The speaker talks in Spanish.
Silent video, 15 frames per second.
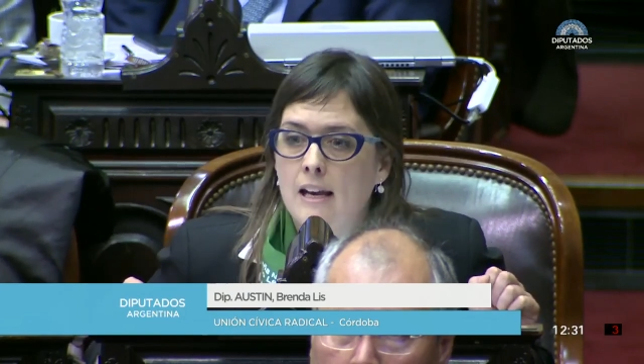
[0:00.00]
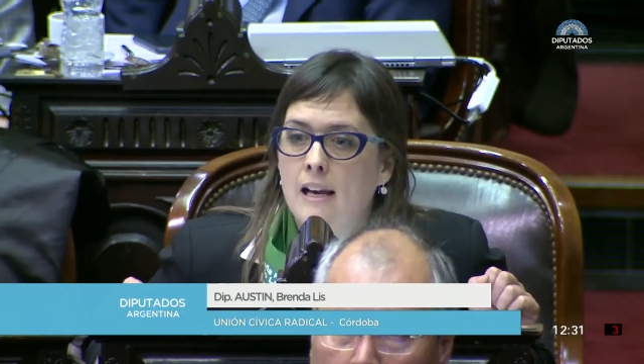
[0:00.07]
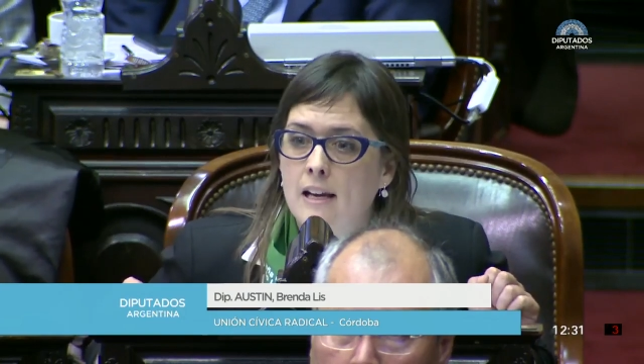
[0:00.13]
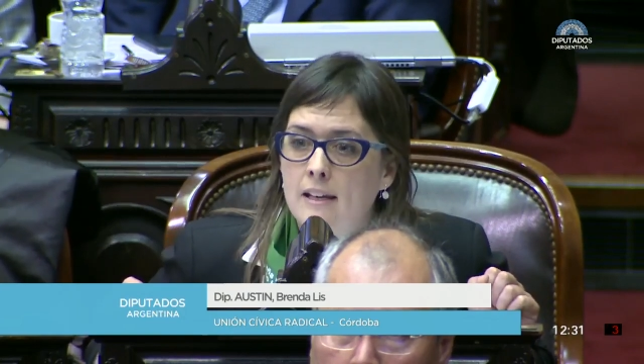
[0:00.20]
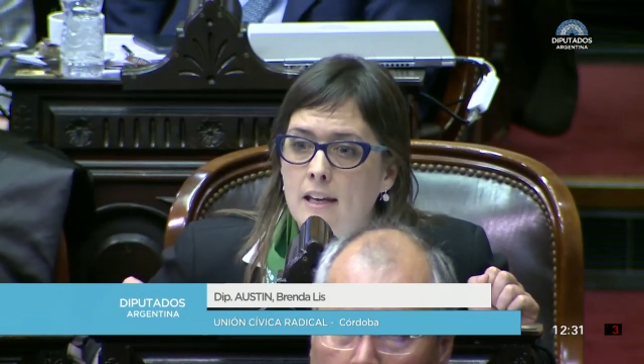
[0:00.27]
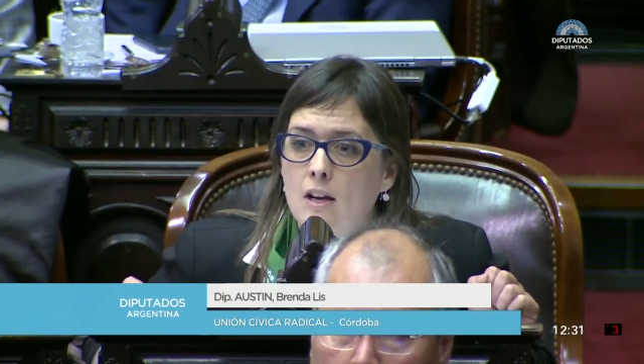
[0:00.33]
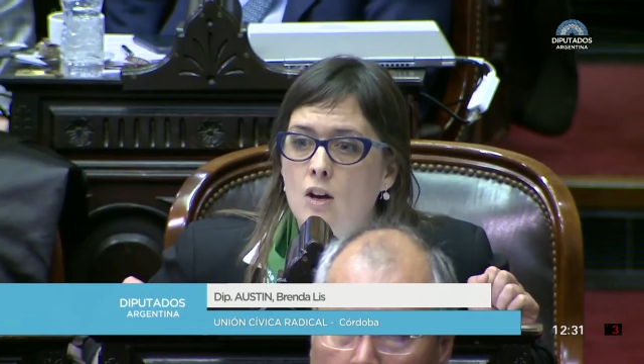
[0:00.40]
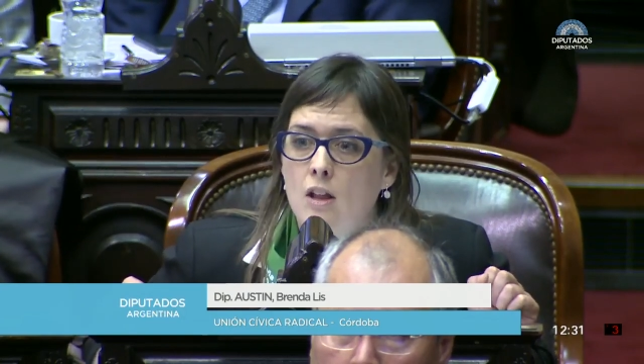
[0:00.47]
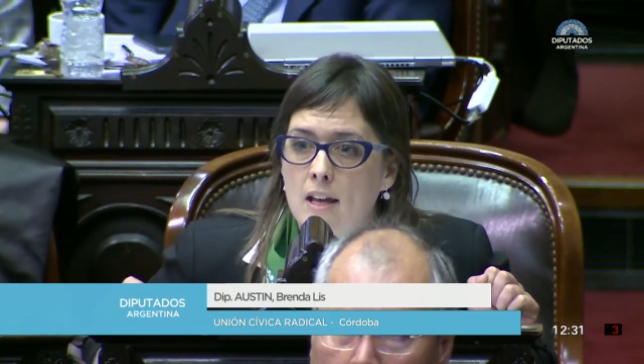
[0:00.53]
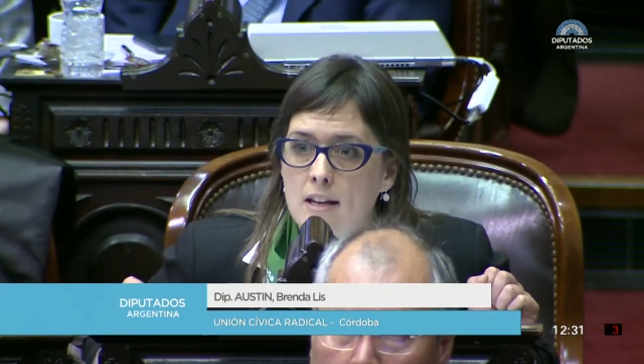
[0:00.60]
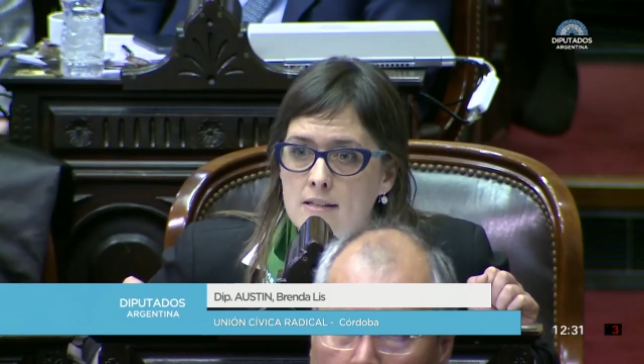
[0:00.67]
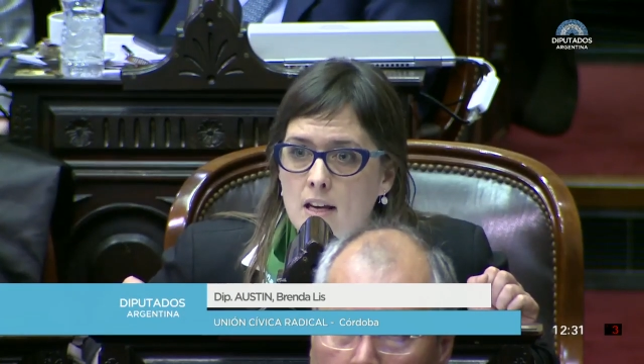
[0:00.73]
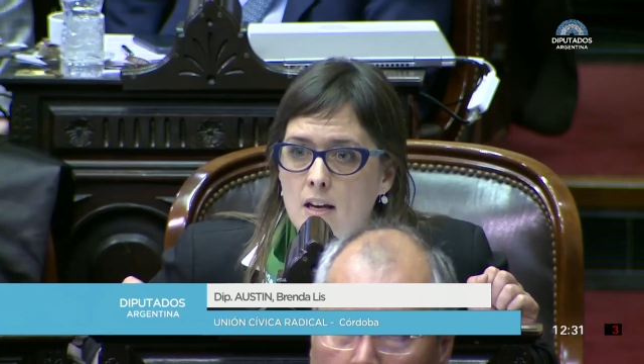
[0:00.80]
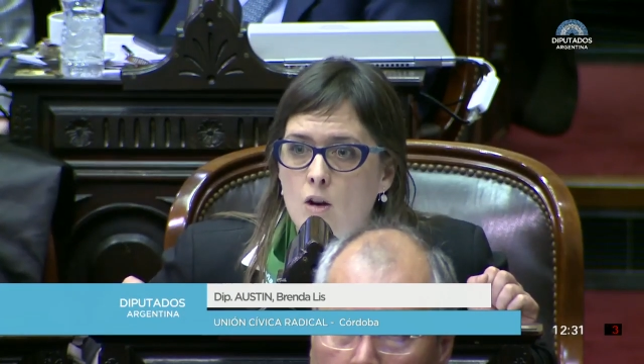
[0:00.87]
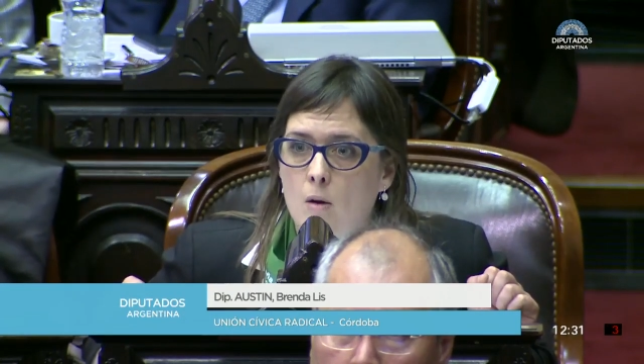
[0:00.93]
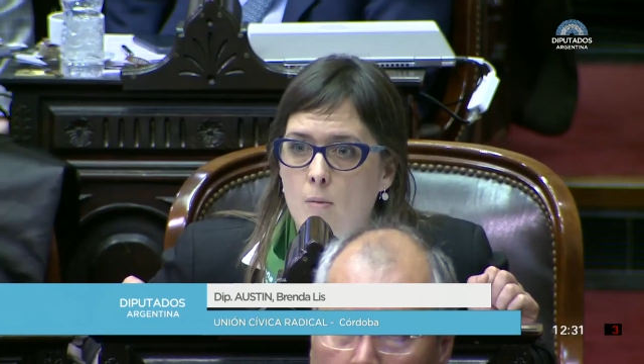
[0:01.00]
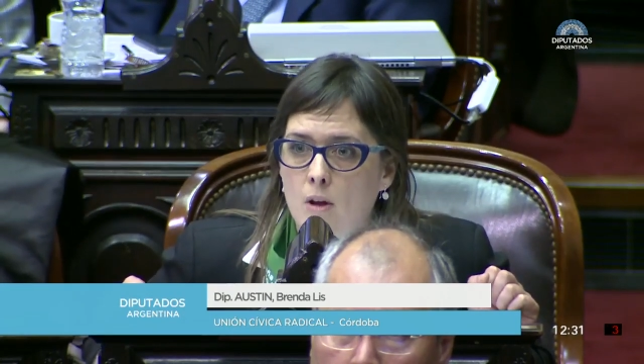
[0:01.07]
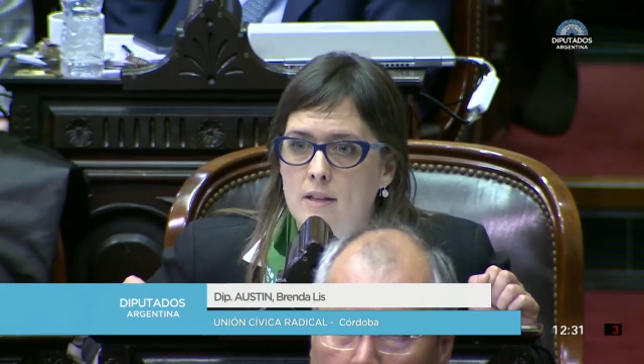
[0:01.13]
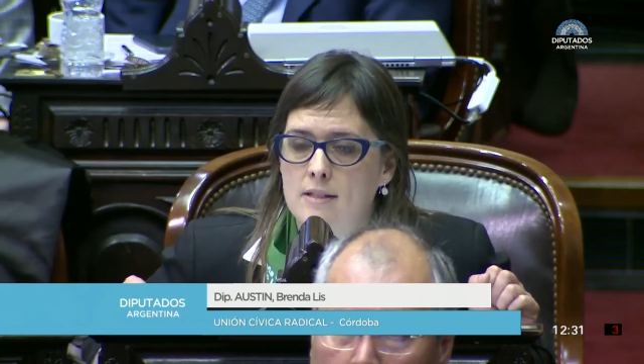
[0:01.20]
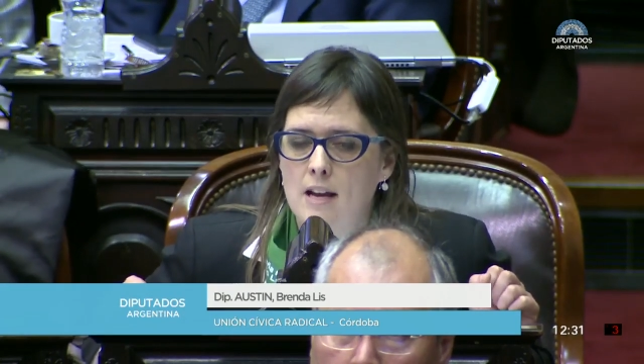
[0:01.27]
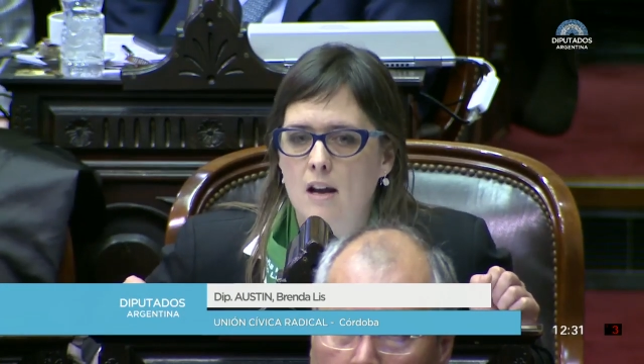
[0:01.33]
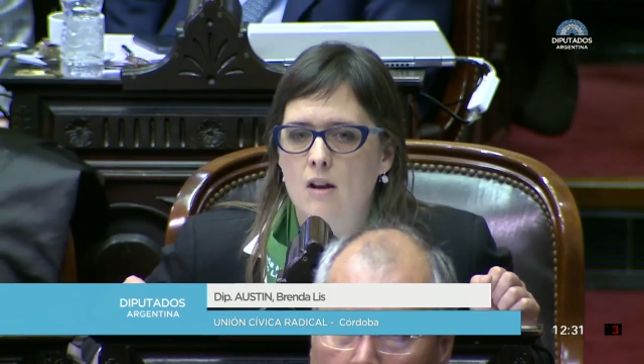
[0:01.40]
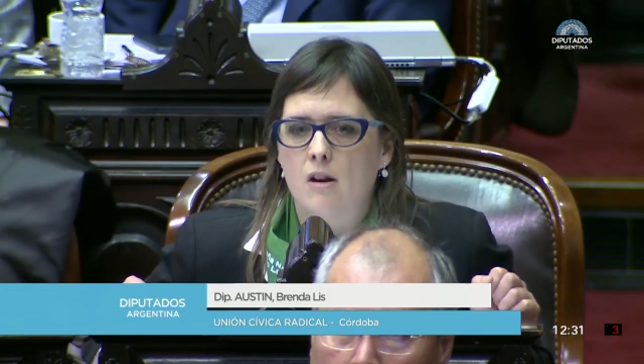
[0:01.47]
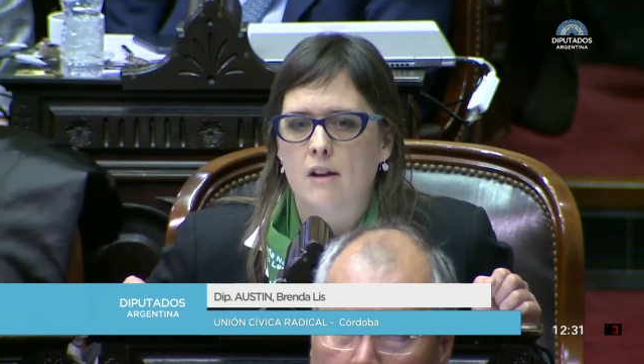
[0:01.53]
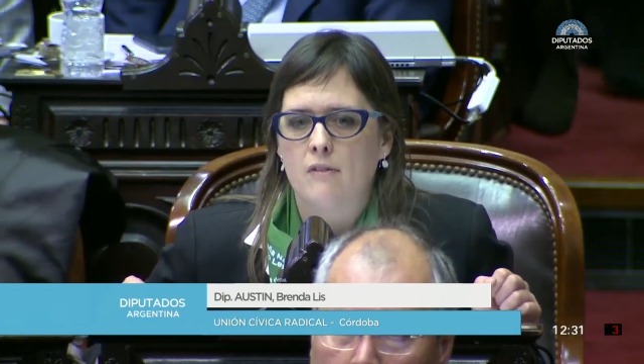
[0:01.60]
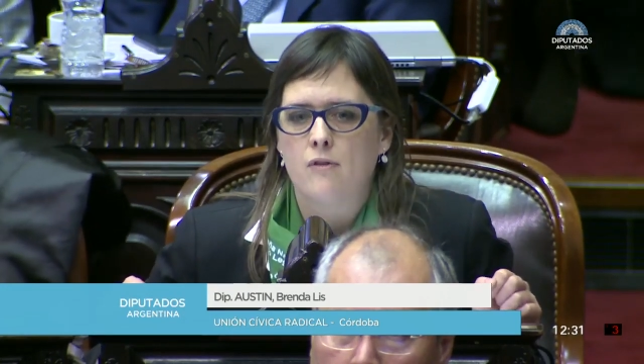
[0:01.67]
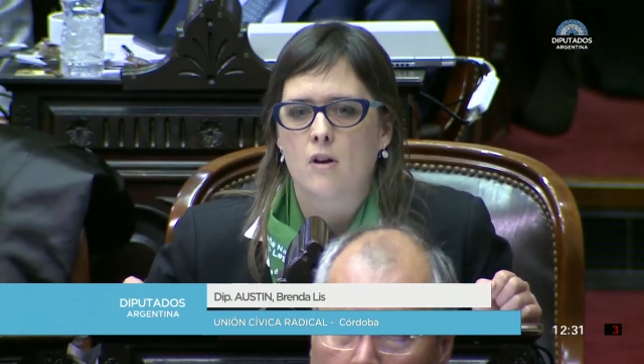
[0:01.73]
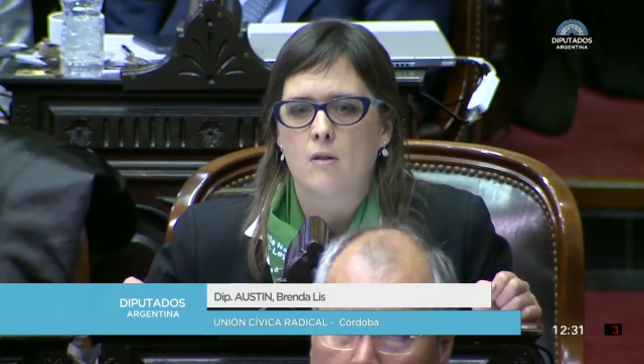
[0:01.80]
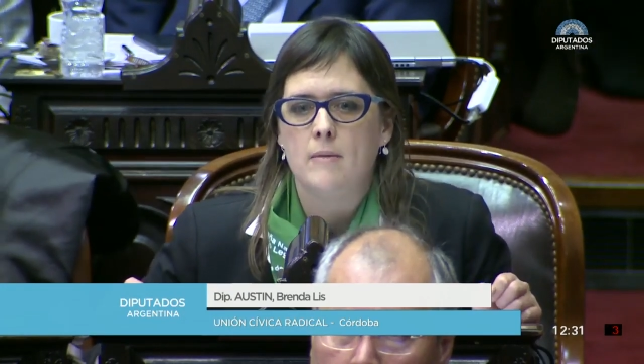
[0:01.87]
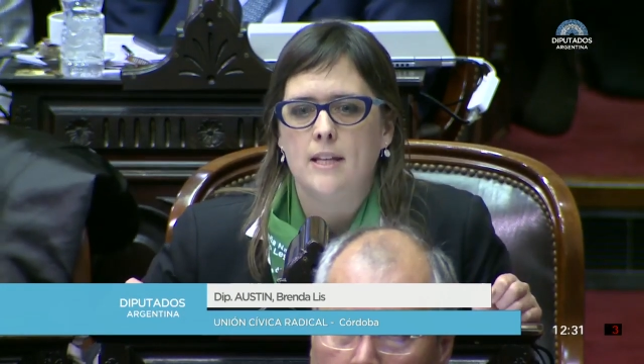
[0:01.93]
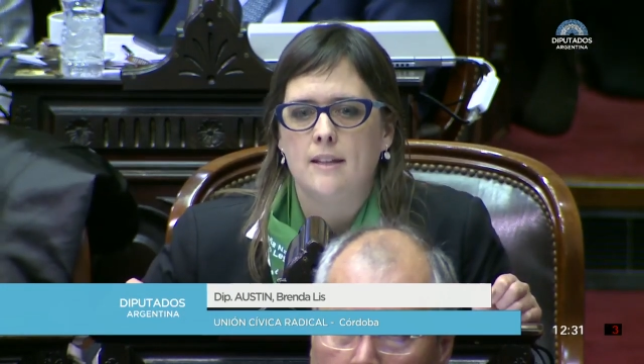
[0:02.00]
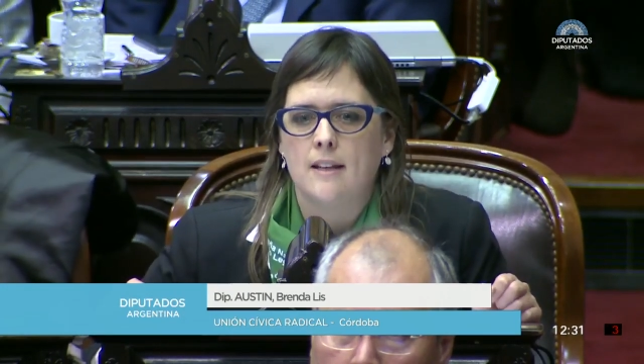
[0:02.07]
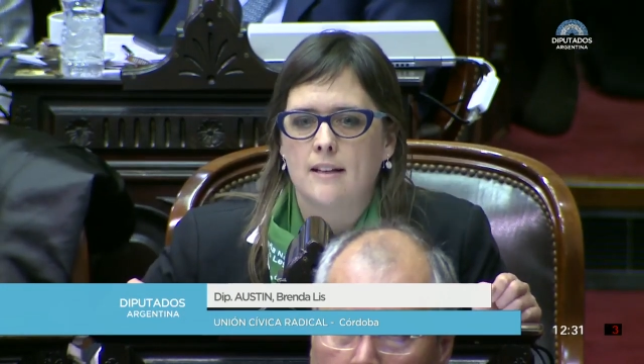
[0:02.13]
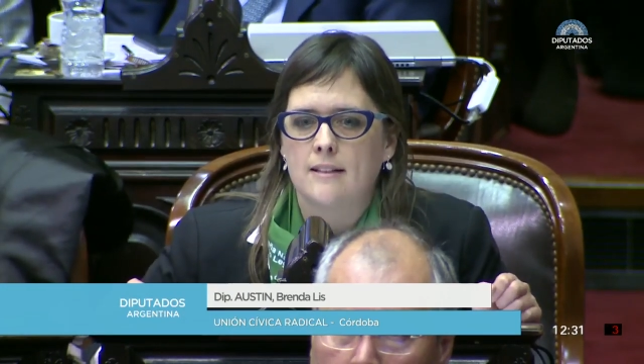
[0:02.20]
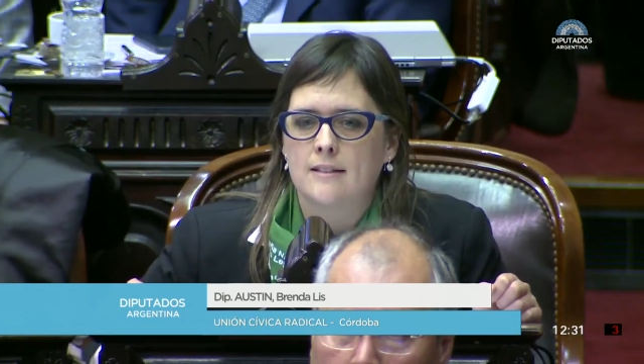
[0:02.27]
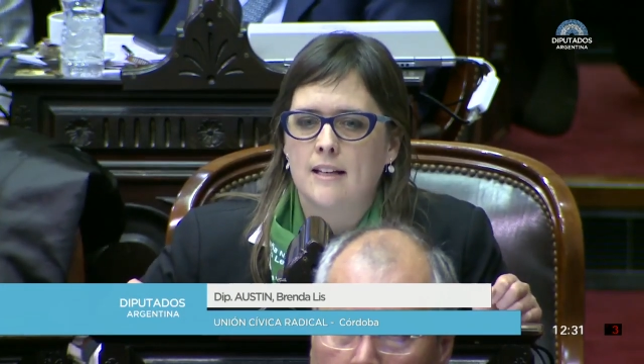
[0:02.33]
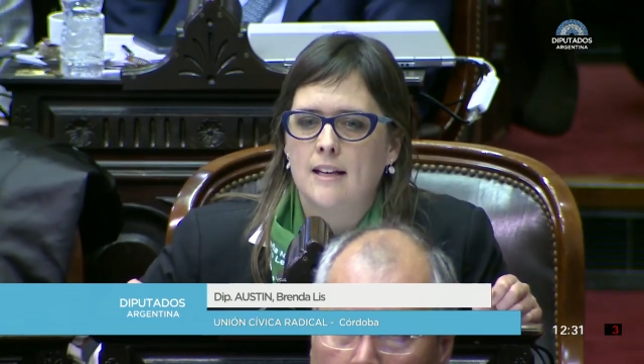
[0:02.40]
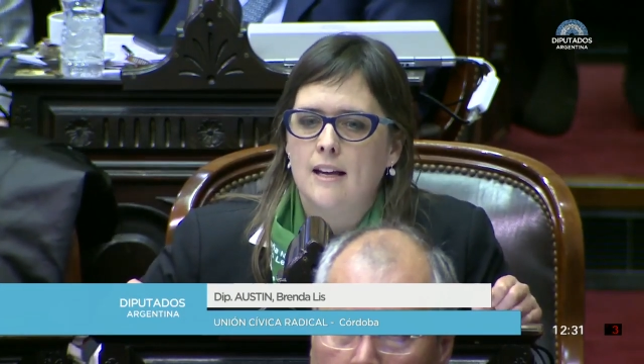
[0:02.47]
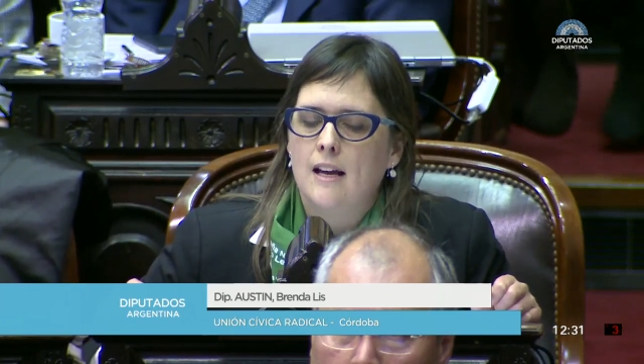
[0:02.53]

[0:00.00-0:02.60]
les quiero decir, como decían los reformistas,